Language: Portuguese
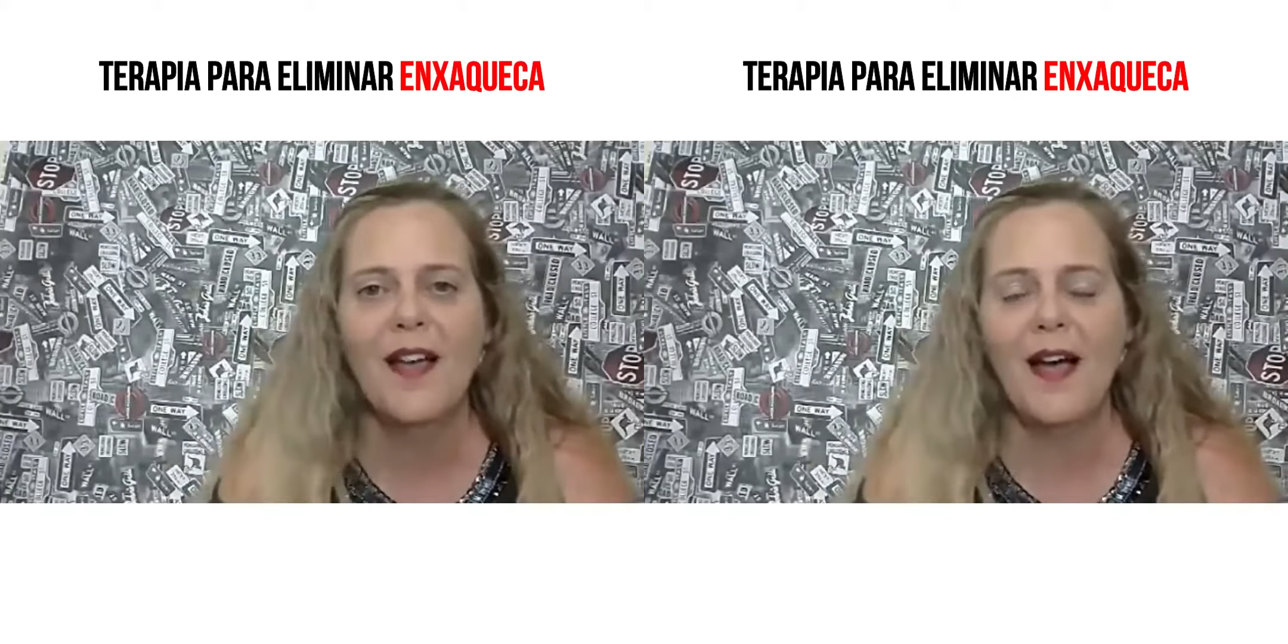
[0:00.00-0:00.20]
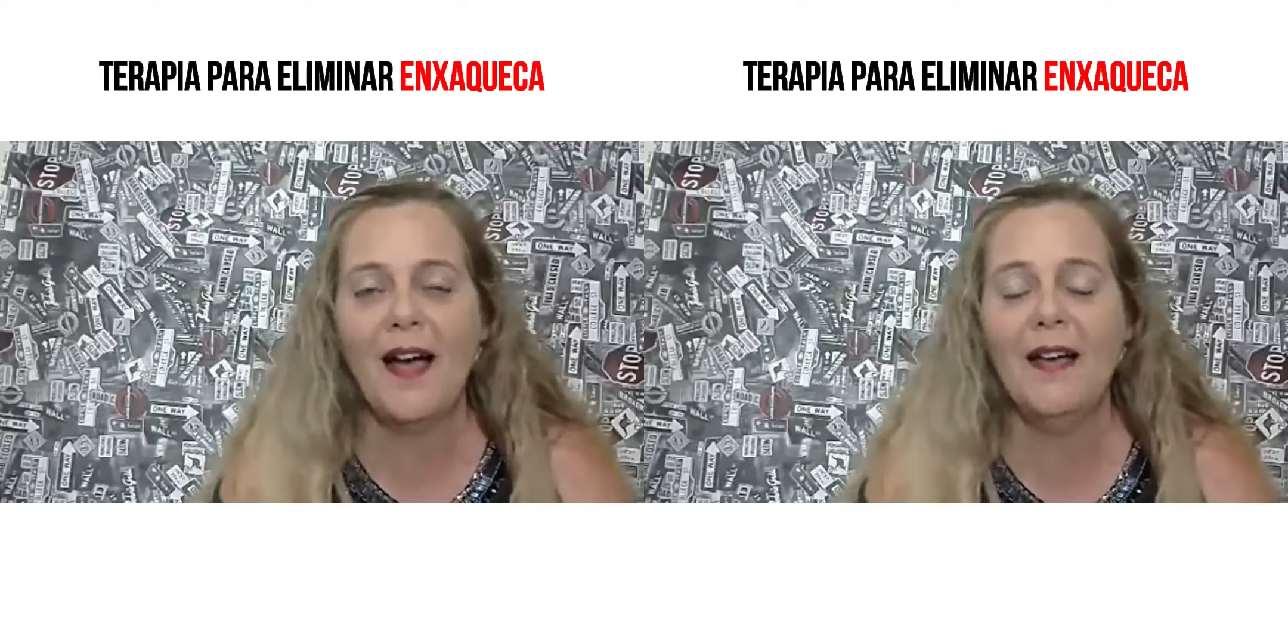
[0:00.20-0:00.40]

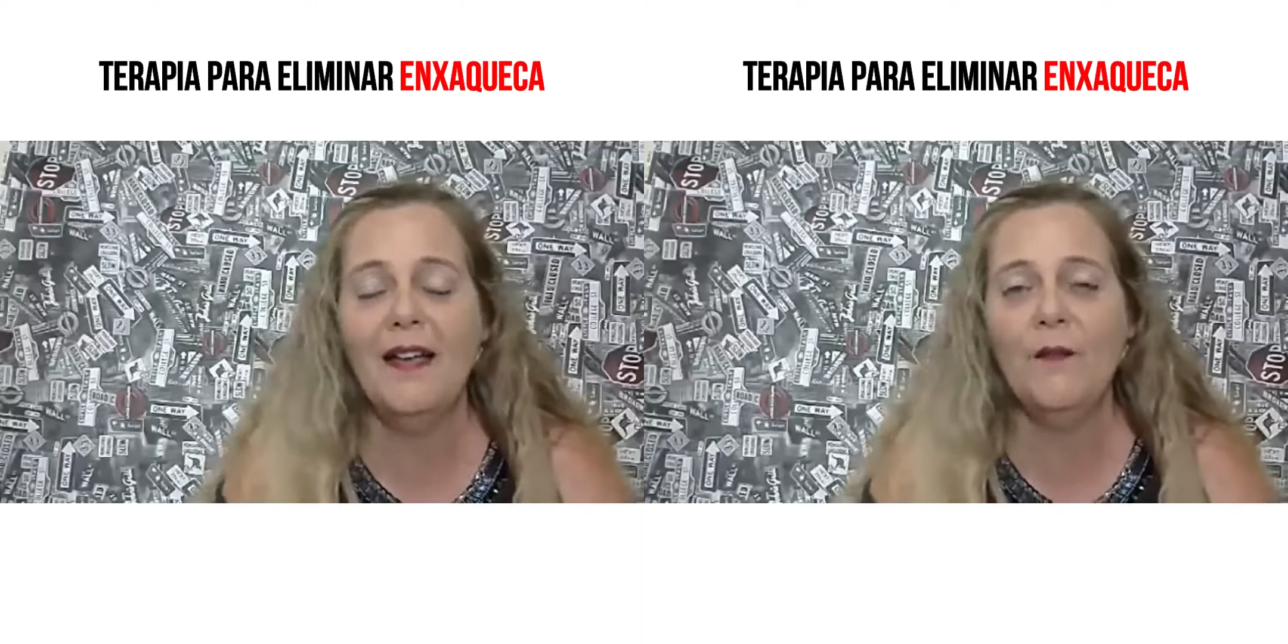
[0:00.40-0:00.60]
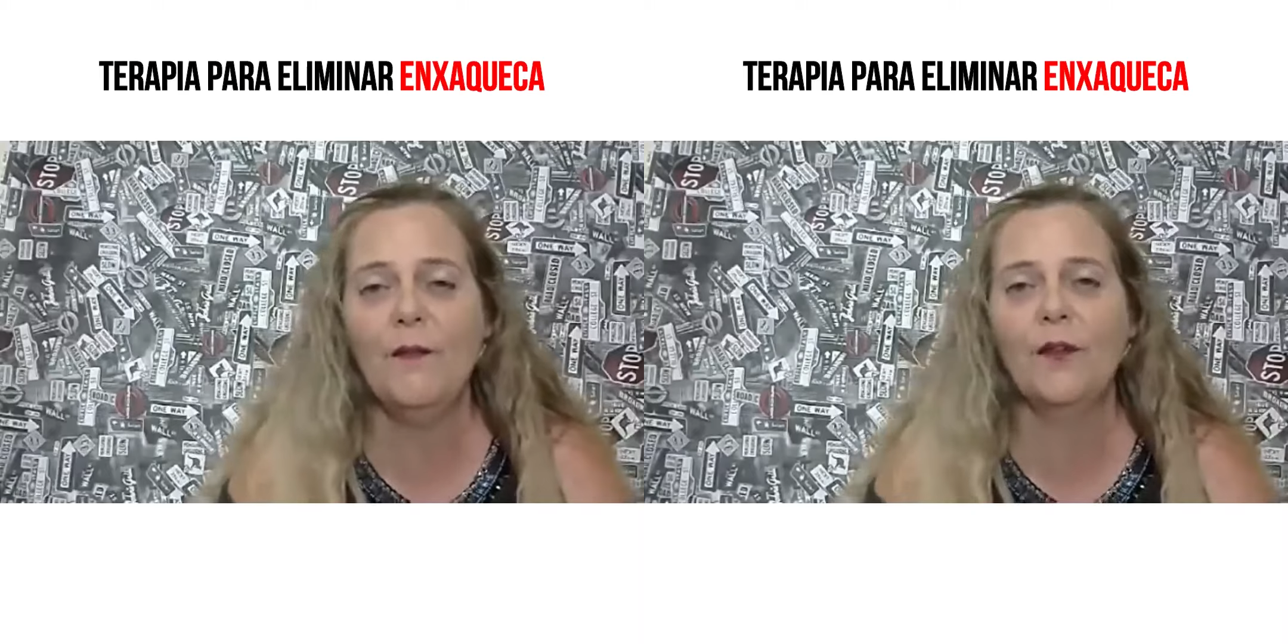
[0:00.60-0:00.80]
a
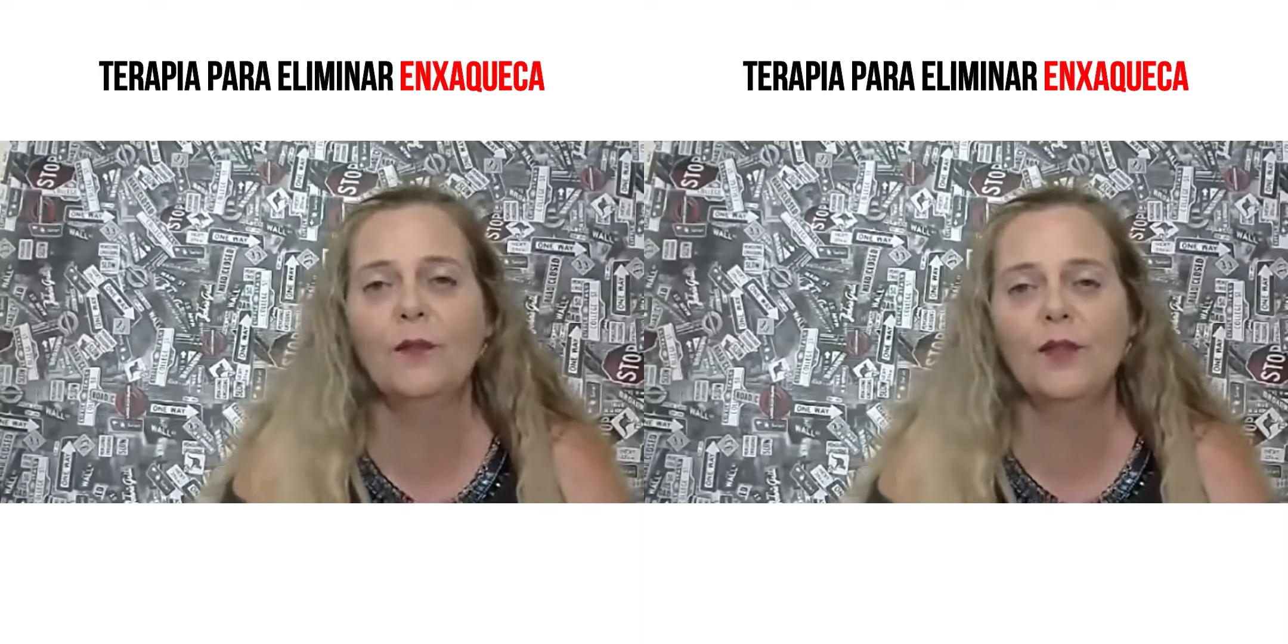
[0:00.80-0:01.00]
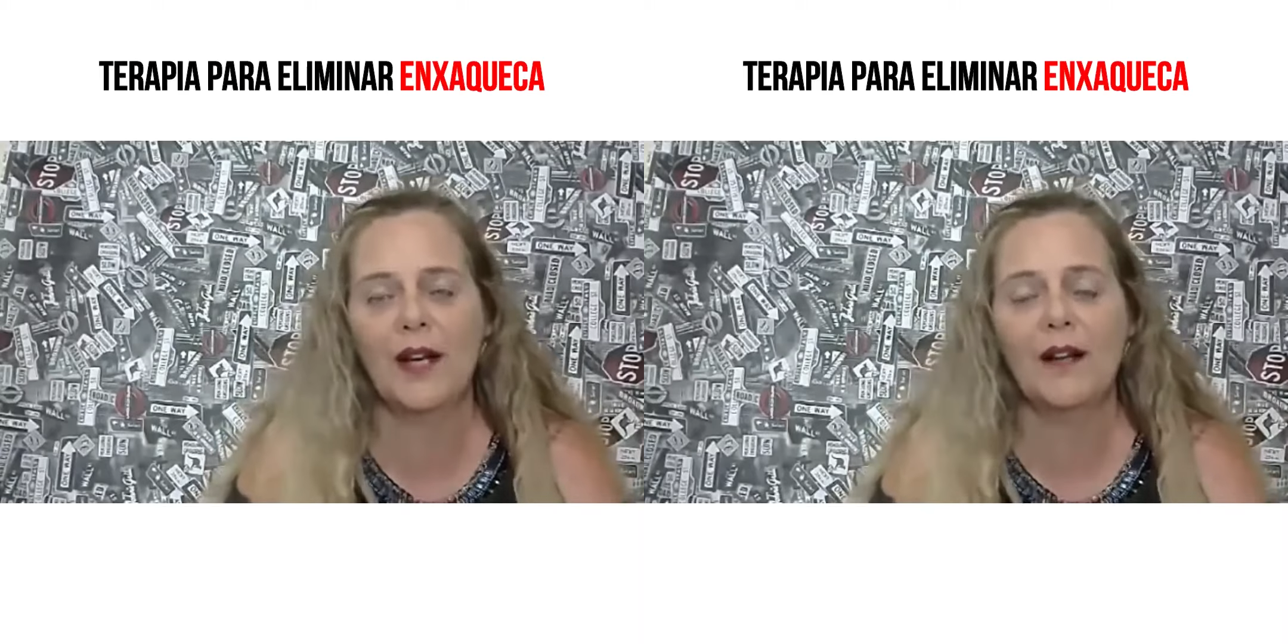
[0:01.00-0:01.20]

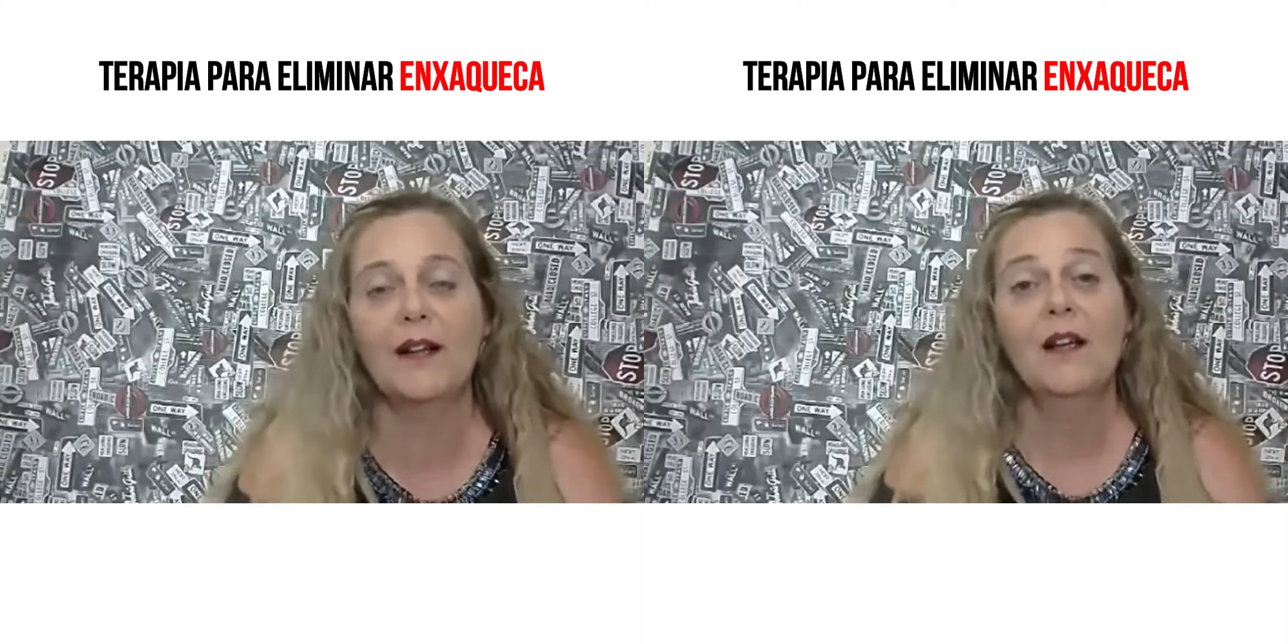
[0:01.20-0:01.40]
reformular,